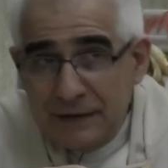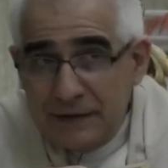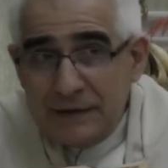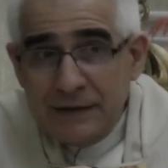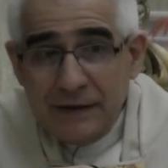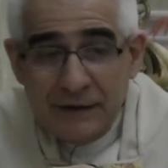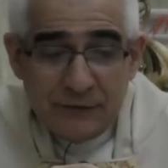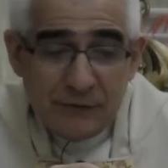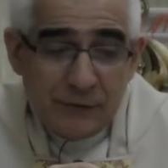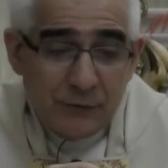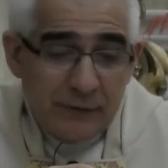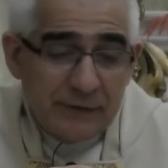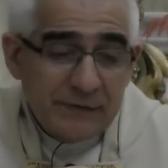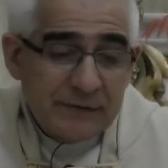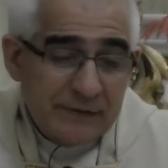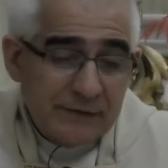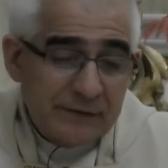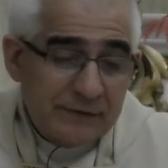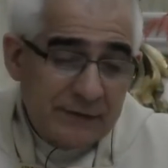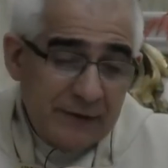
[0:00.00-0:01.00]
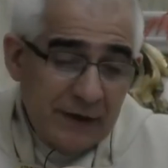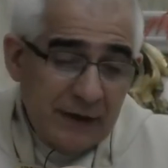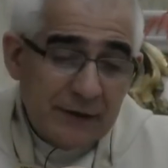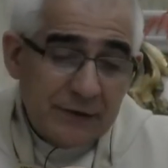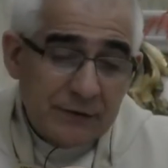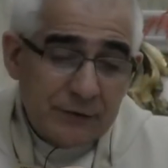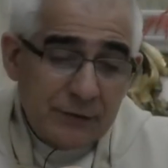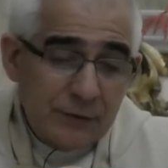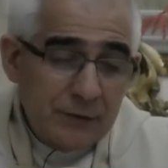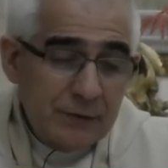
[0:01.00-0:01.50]
Y esto es
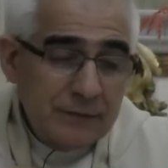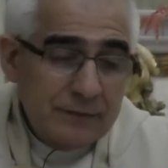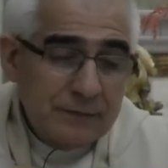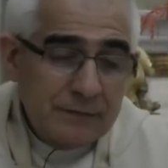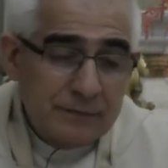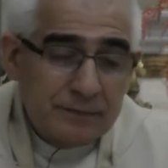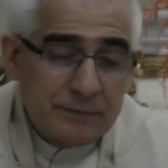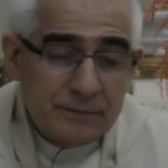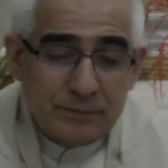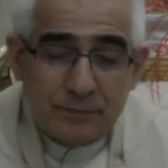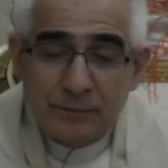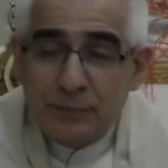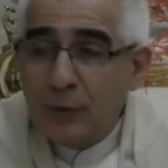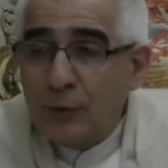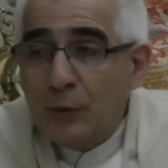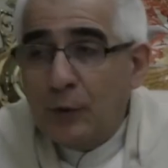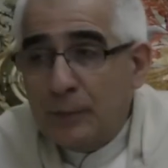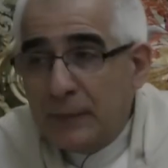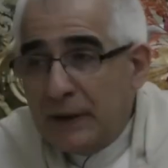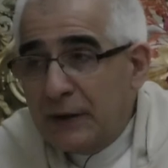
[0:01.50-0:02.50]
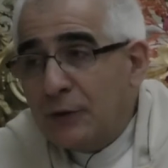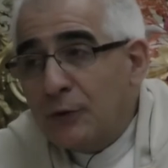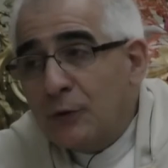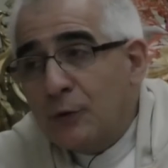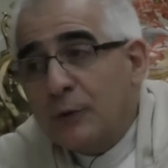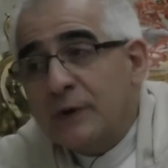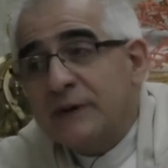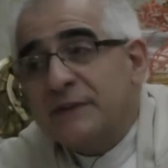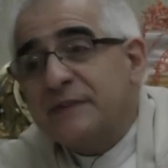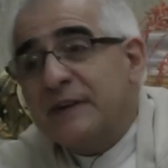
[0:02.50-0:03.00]
cierto, por lo menos
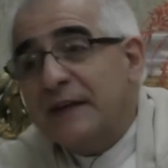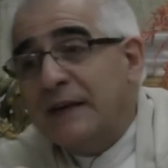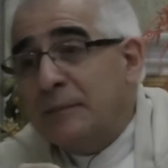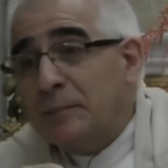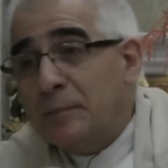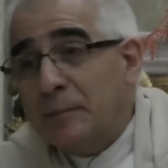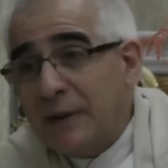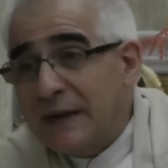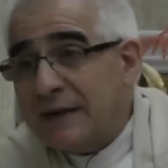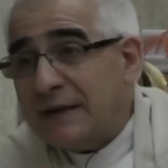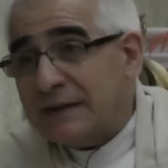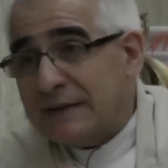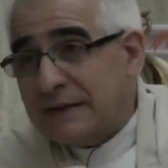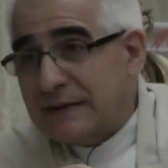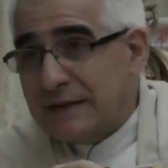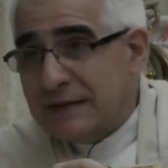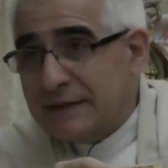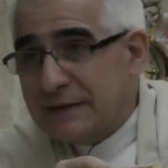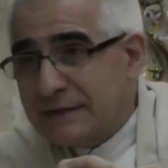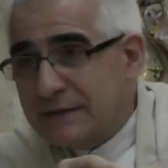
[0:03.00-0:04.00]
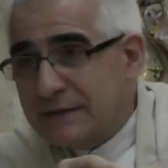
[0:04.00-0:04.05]
lo es en parte.